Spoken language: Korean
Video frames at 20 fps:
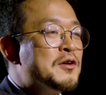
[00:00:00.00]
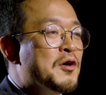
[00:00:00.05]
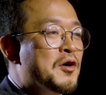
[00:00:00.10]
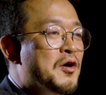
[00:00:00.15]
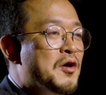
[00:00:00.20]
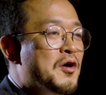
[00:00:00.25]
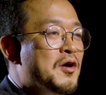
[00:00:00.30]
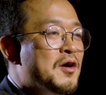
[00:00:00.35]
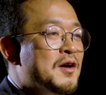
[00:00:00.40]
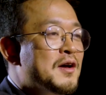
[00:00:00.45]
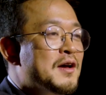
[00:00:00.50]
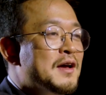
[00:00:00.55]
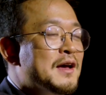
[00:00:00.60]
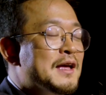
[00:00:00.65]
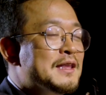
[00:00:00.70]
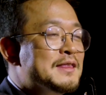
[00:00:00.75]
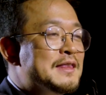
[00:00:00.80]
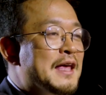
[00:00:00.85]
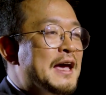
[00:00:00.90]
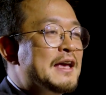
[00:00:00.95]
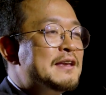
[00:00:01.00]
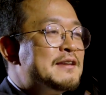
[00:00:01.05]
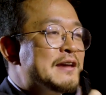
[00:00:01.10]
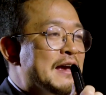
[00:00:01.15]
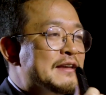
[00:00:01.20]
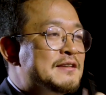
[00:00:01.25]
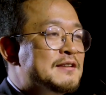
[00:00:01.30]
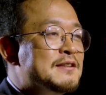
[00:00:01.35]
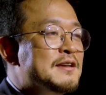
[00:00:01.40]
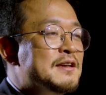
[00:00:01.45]
더 내
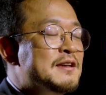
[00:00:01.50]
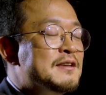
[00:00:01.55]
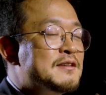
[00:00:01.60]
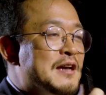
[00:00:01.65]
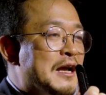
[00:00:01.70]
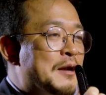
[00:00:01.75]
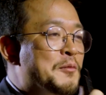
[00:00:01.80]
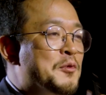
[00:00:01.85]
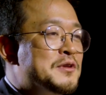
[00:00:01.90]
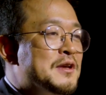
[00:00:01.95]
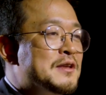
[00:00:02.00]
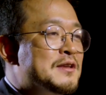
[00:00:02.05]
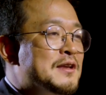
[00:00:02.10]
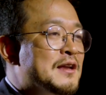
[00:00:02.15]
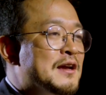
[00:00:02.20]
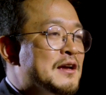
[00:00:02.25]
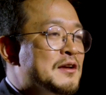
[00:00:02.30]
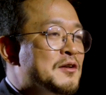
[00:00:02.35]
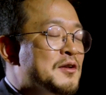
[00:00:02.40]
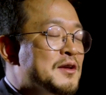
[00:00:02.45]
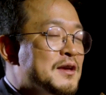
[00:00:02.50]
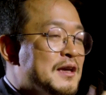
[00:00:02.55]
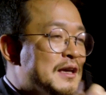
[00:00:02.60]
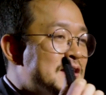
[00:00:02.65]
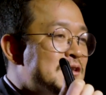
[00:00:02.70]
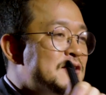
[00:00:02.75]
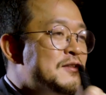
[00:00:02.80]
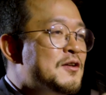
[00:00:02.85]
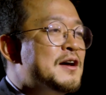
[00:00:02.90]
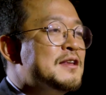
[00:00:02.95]
자신이 잘못됐다는 걸
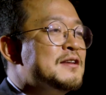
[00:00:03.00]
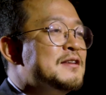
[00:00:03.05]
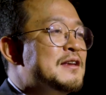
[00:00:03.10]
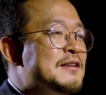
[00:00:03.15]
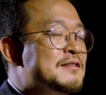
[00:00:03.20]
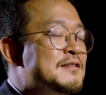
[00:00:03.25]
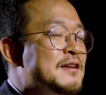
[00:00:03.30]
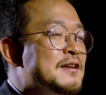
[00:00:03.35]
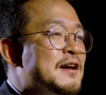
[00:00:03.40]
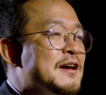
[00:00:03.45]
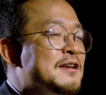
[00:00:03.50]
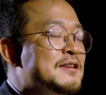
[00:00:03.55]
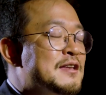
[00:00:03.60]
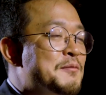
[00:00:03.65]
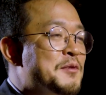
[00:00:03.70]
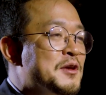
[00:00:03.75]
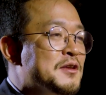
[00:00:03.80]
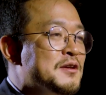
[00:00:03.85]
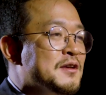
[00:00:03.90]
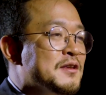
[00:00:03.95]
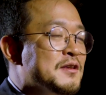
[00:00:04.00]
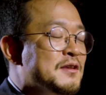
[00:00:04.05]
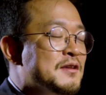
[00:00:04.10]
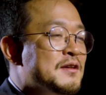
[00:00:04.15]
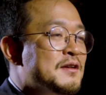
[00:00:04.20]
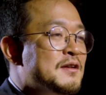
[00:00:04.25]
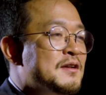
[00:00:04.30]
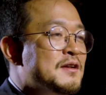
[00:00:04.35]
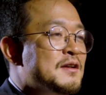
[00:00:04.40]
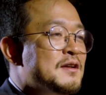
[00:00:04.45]
인정하는 에세이가 있다면
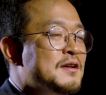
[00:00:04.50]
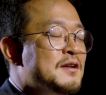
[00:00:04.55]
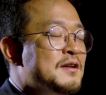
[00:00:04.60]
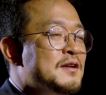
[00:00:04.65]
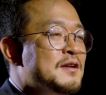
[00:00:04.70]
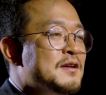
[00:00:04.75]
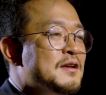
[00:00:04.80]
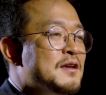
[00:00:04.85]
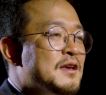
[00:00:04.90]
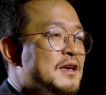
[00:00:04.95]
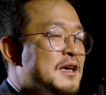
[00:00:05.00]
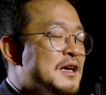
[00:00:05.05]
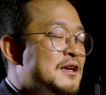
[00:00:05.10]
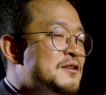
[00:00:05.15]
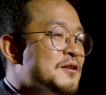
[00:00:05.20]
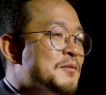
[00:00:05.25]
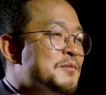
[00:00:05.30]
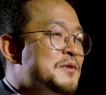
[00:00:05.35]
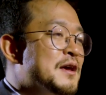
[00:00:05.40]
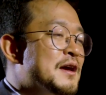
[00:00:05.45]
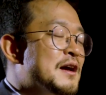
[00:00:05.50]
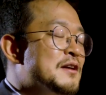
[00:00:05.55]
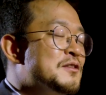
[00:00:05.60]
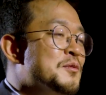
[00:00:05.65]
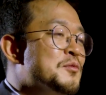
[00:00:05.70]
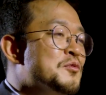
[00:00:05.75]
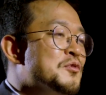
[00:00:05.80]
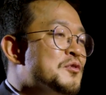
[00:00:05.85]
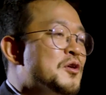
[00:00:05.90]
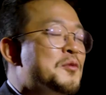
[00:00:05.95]
2점대
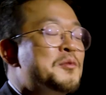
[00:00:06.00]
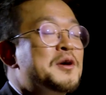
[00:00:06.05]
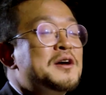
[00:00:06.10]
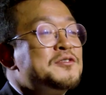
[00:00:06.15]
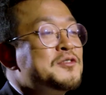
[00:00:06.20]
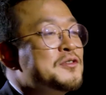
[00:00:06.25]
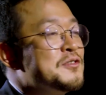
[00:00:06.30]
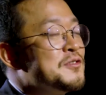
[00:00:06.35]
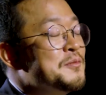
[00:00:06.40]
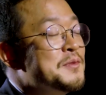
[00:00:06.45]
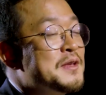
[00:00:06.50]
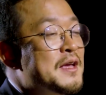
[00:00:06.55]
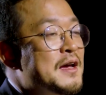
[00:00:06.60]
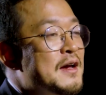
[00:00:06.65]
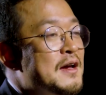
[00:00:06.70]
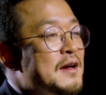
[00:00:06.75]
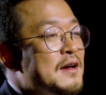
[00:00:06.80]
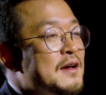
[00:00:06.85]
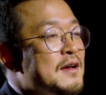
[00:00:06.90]
학점도 넘어갈 수 있습니다.